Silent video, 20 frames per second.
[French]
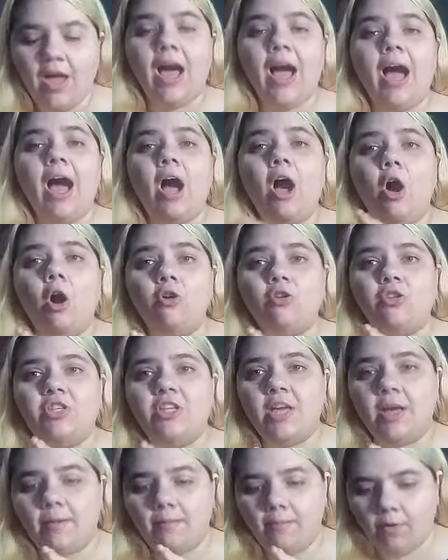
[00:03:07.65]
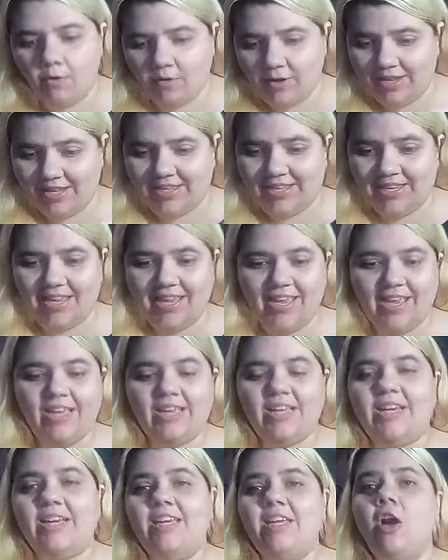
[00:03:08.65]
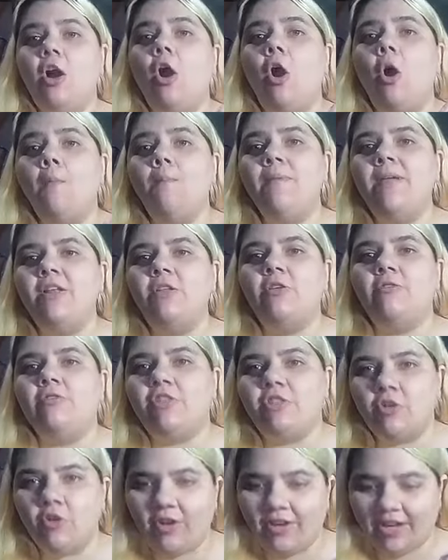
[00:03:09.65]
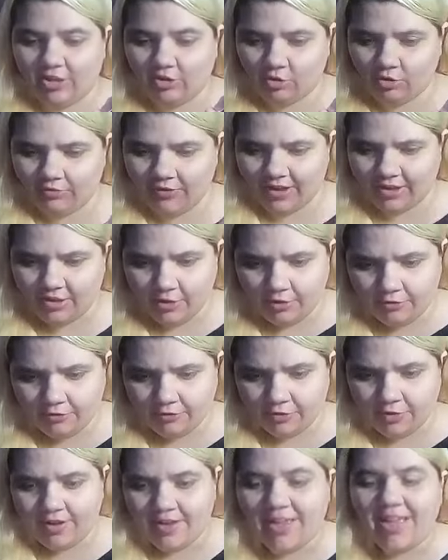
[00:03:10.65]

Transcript: a entièrement été écrit en 1989